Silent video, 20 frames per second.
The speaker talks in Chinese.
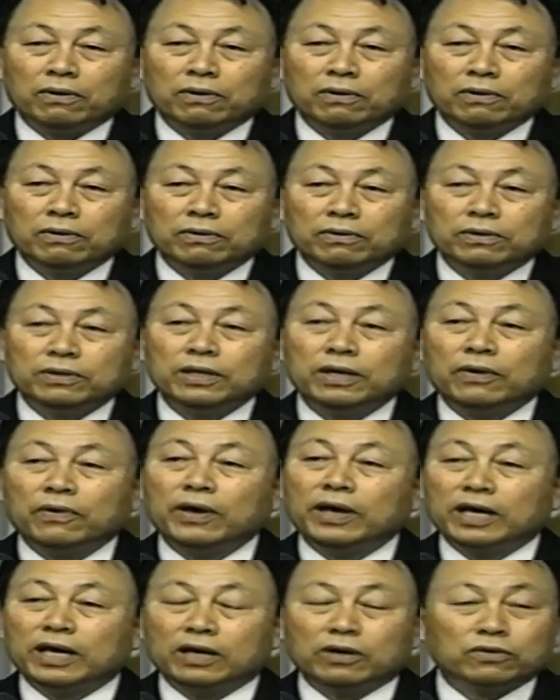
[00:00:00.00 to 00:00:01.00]
我看
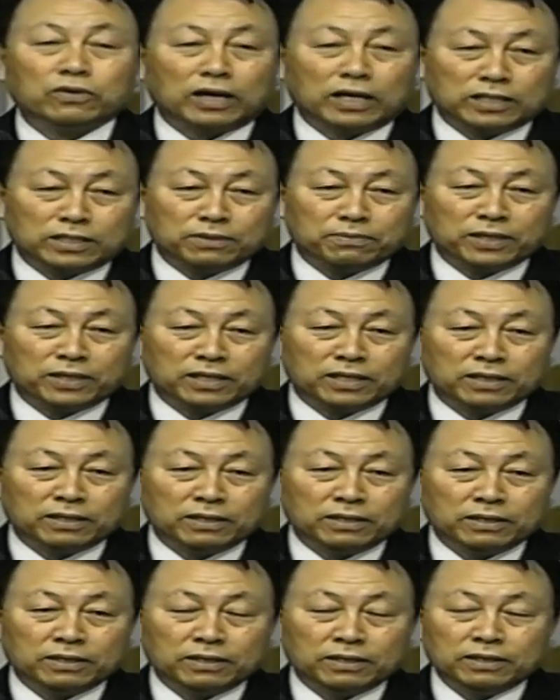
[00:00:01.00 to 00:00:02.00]
到我的家人
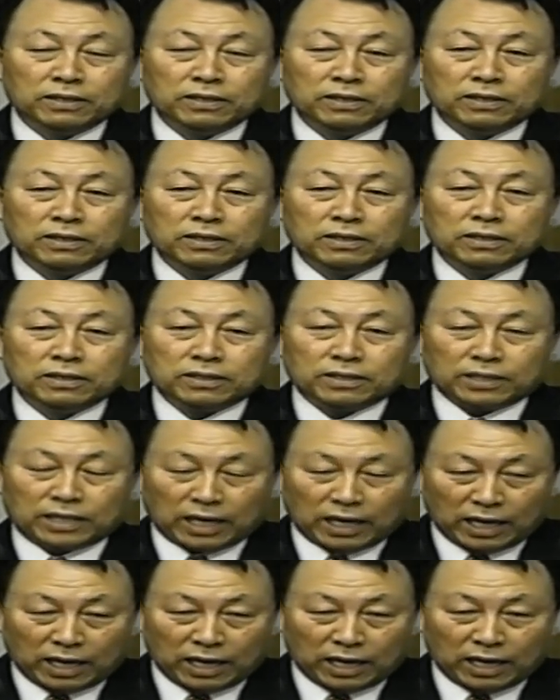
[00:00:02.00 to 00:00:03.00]
有什么样不好
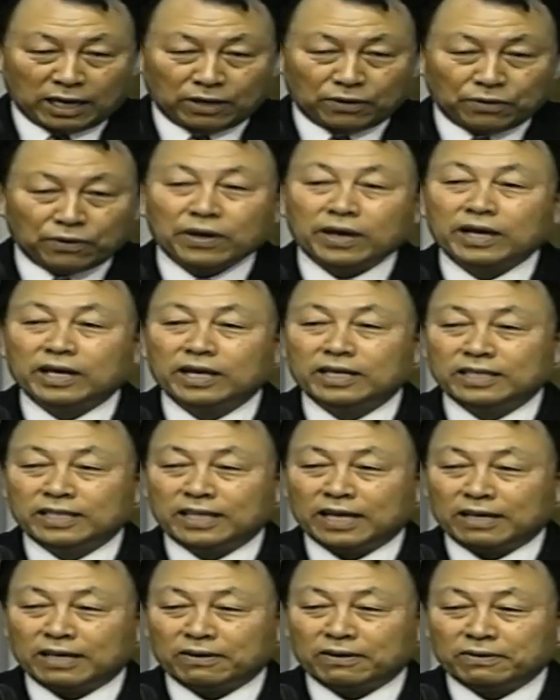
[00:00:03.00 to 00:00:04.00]
的缺陷，或者
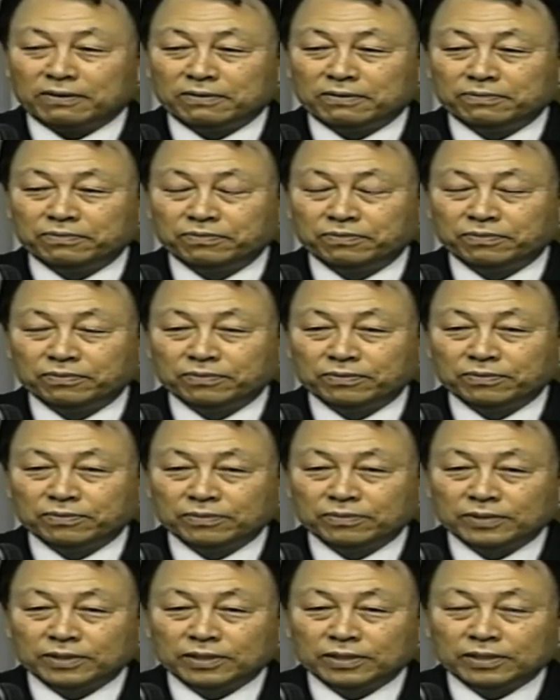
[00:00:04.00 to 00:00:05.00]
是有一些不好的习
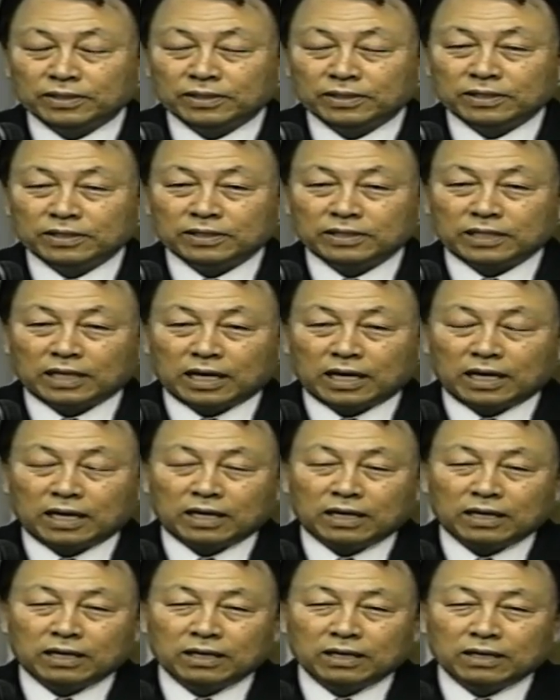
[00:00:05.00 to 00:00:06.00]
惯和毛病吗？
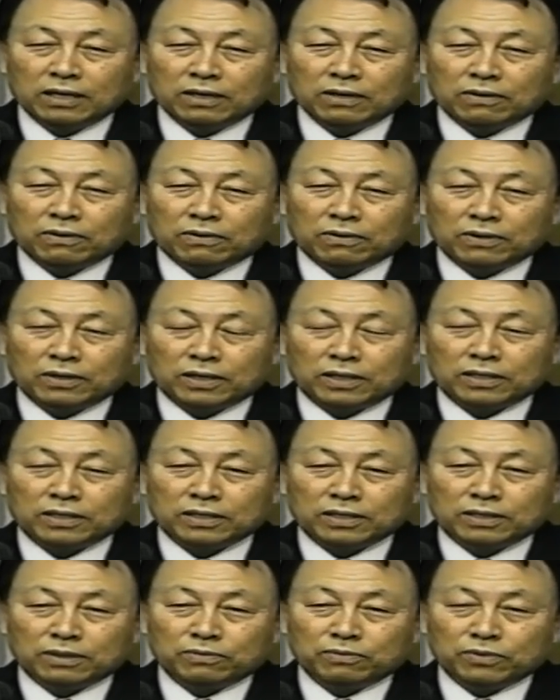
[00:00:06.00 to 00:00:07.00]
当成
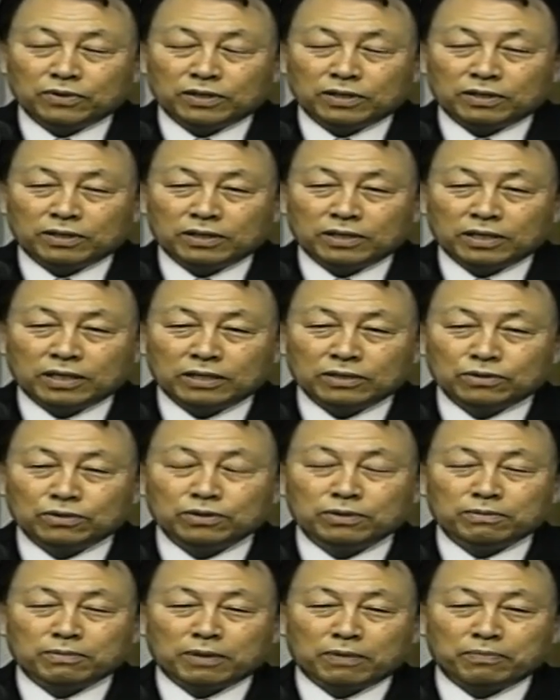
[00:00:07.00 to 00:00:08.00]
自己的罪来认罪
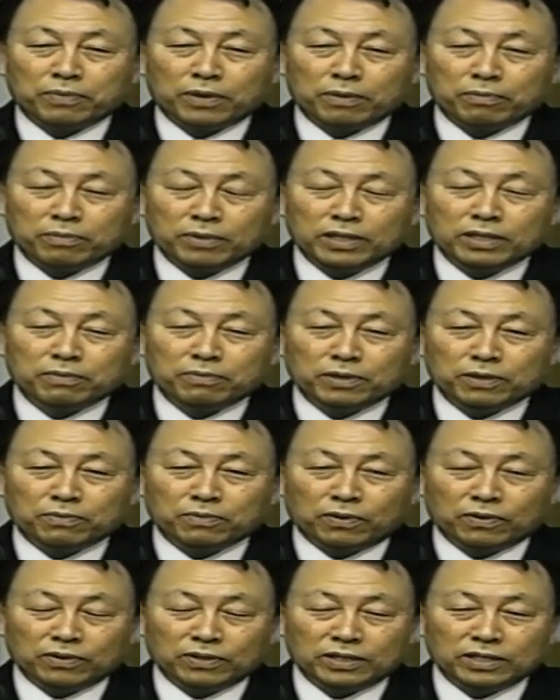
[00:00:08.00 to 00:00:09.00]
悔改吧。
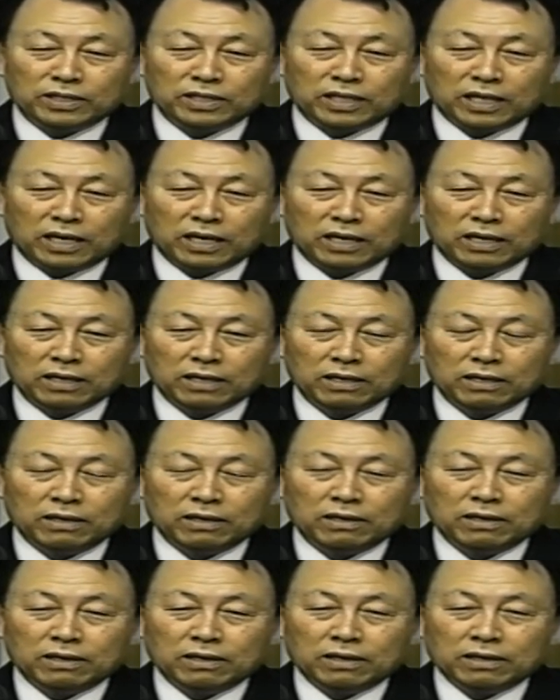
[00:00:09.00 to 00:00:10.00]
这时候全
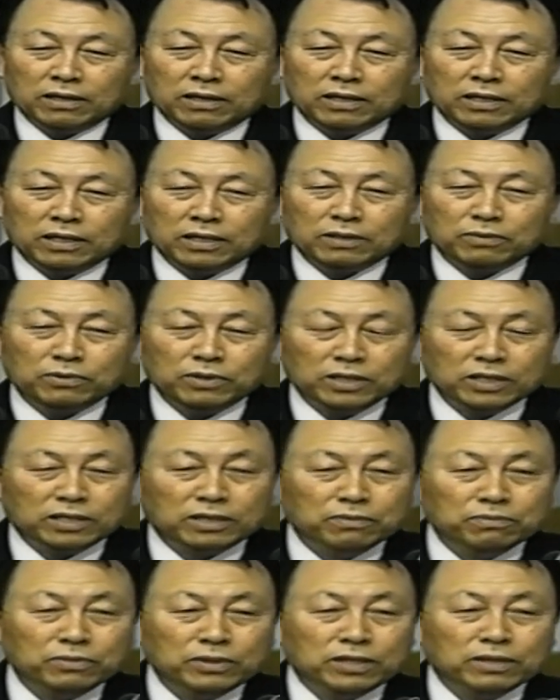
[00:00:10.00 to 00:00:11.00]
都能获得解
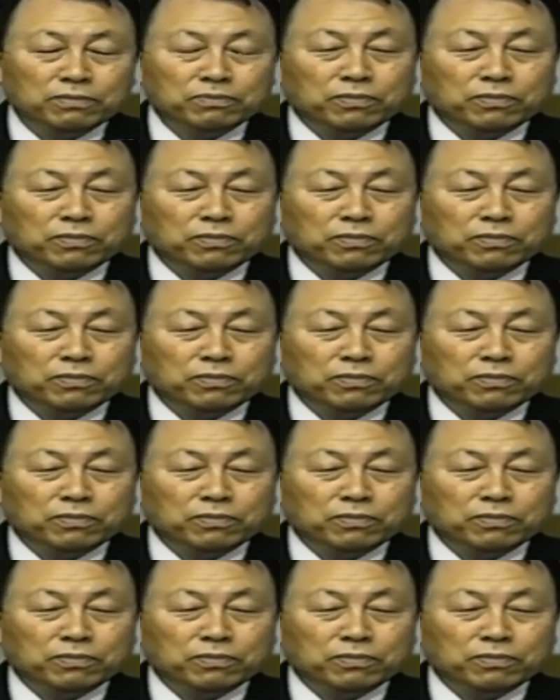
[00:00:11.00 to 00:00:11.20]
决。